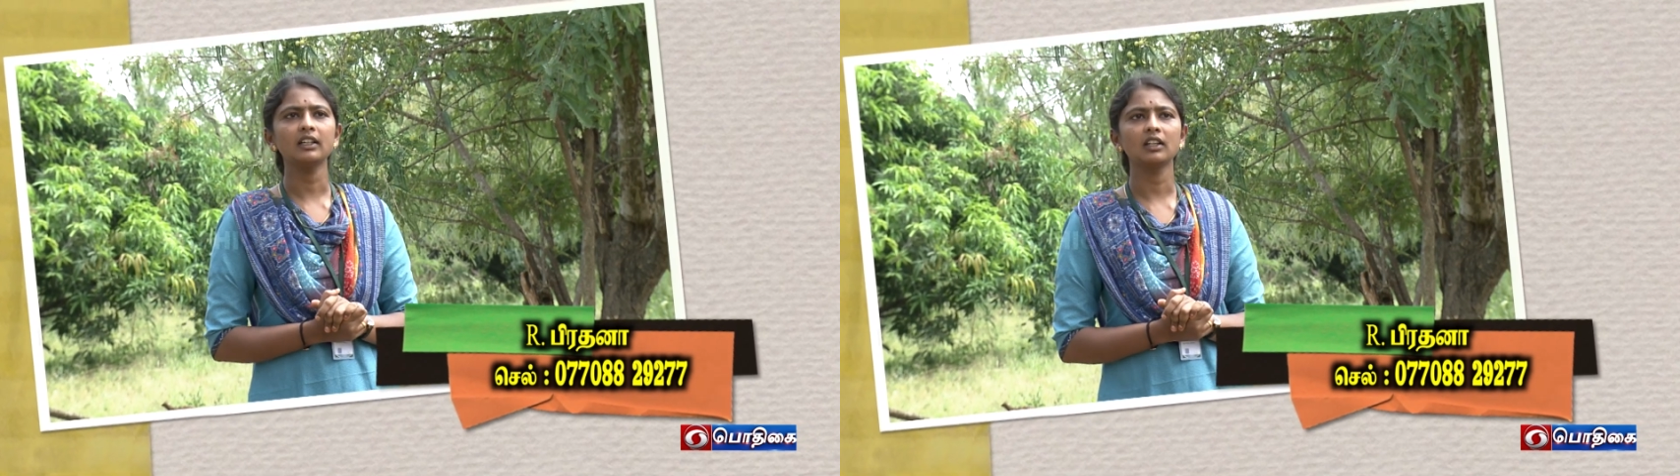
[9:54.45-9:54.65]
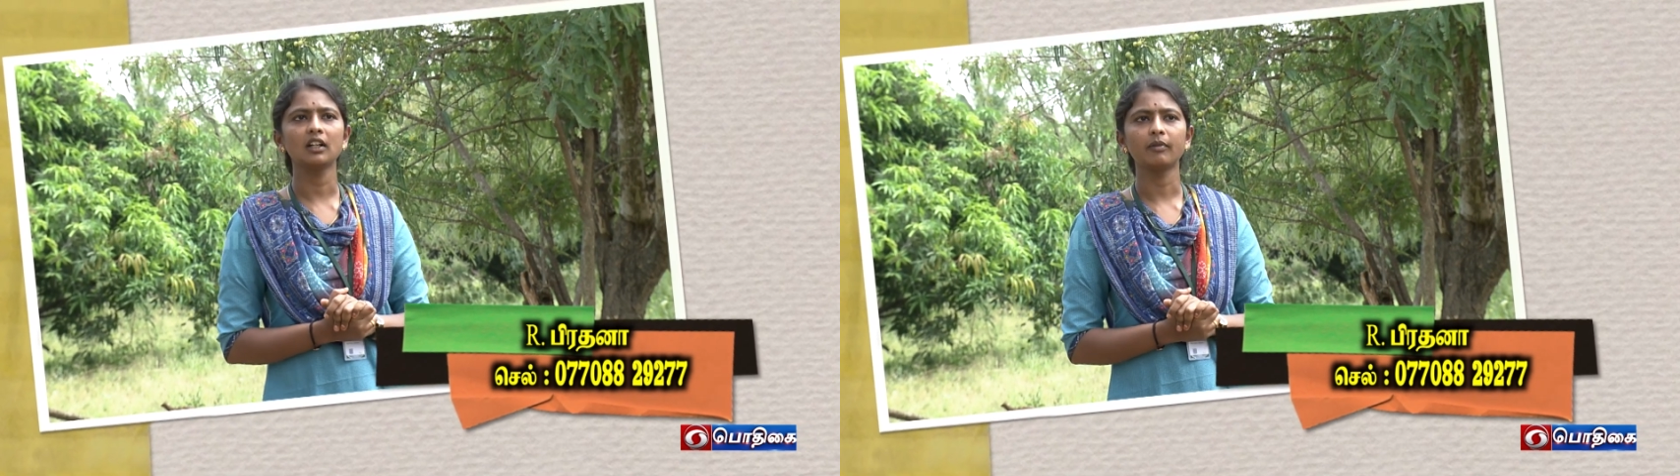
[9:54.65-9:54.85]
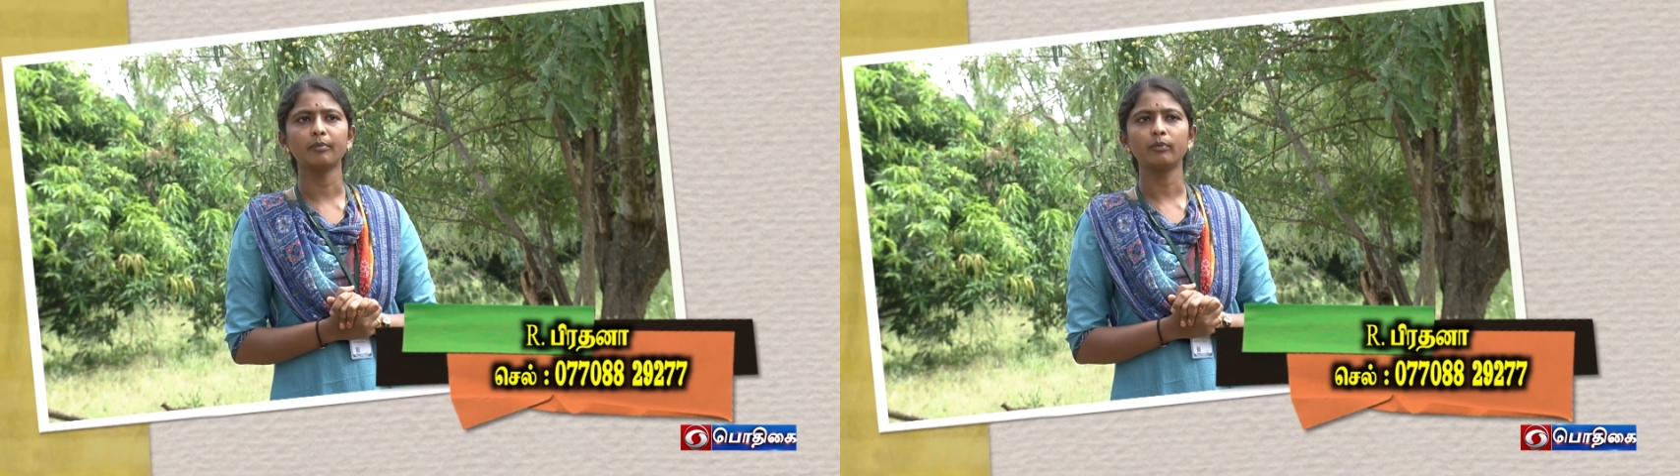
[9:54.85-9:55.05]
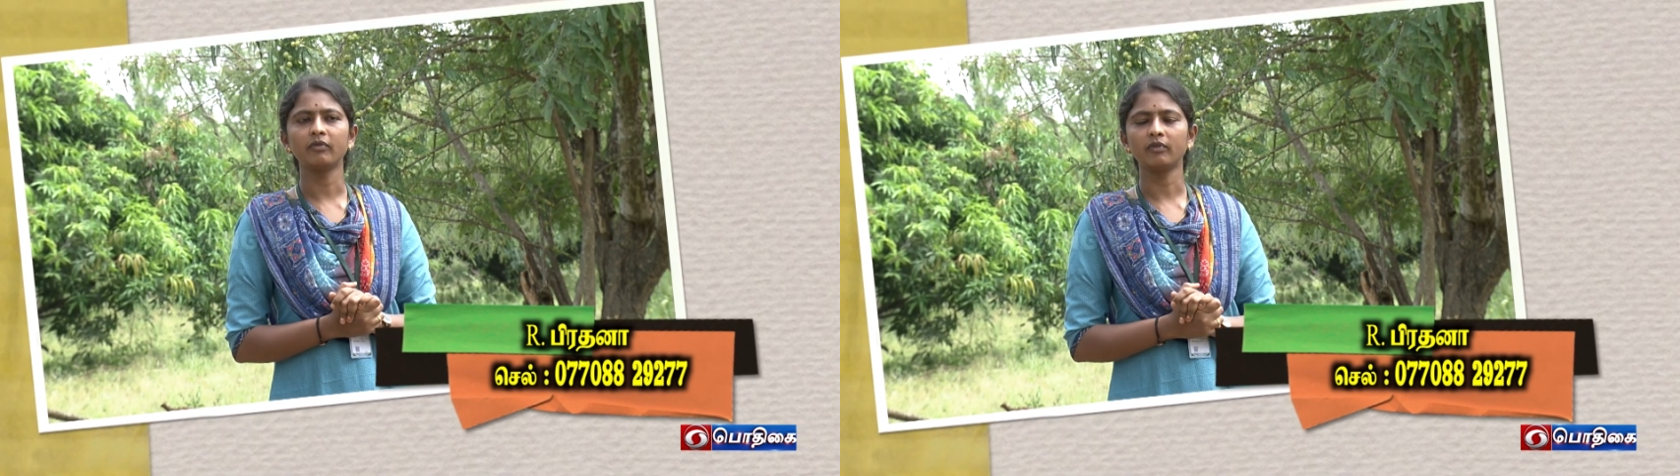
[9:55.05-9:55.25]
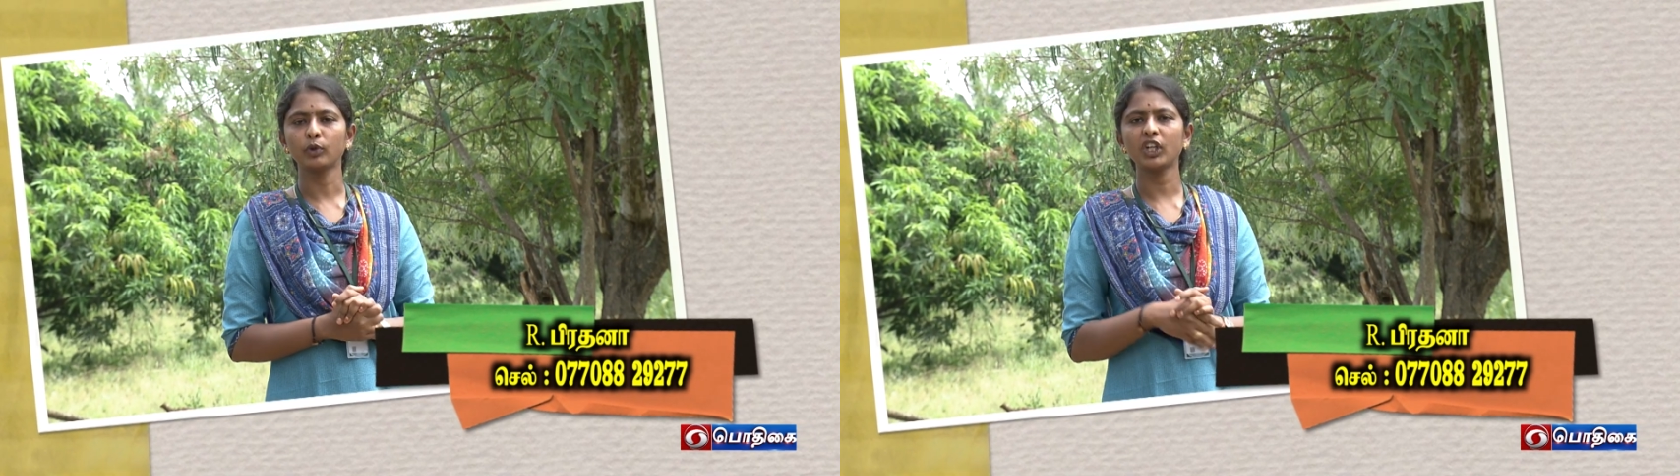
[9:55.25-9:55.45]
எண்ணில்
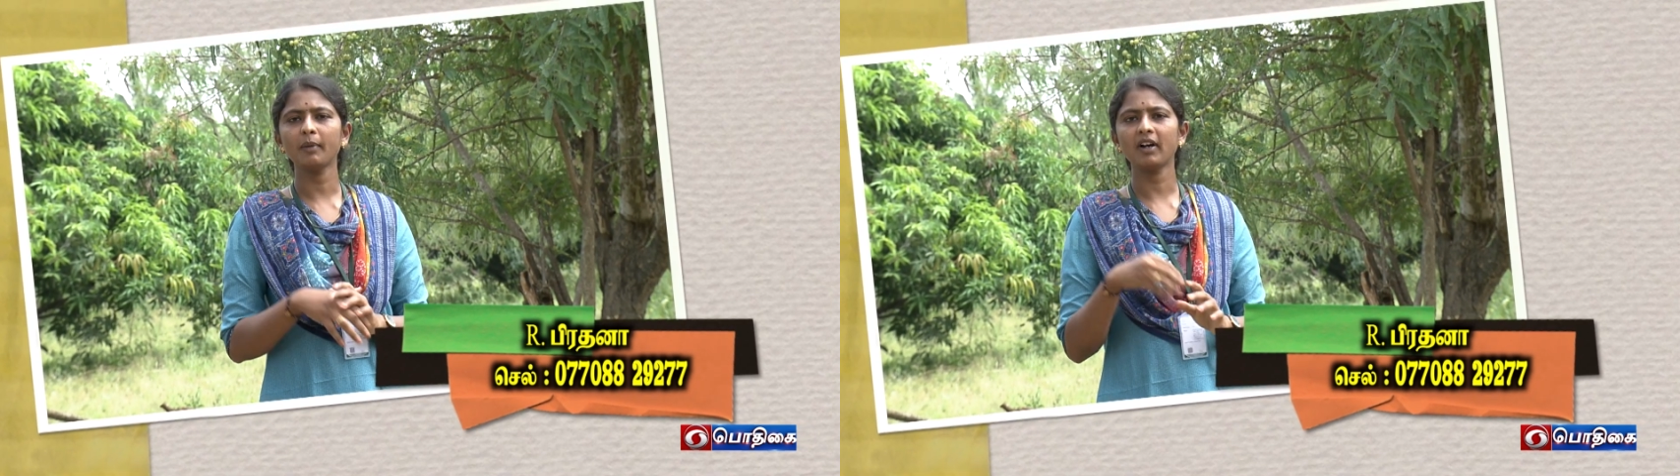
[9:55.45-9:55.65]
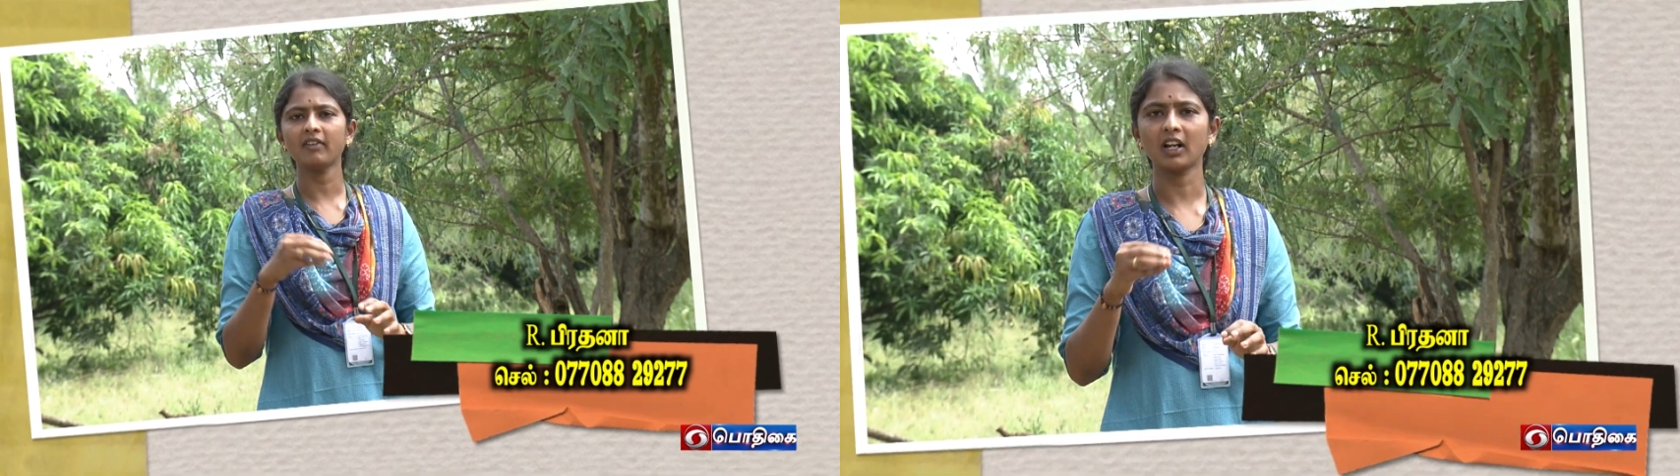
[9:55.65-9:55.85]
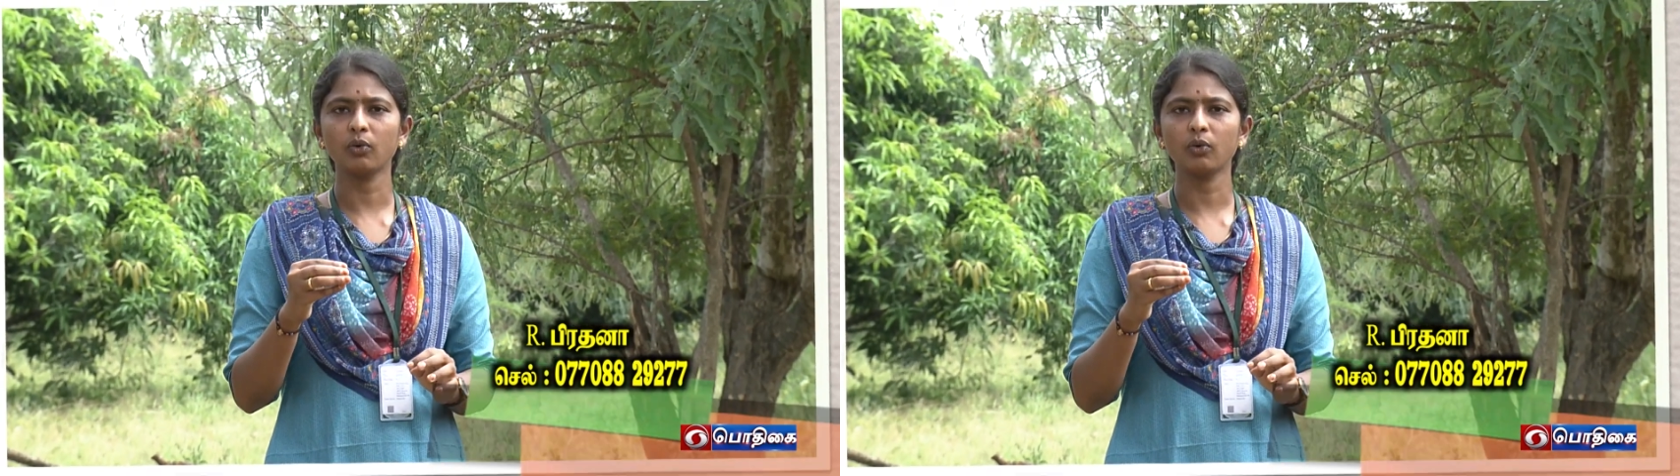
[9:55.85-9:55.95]
தொடர்பு கொள்ளலாம்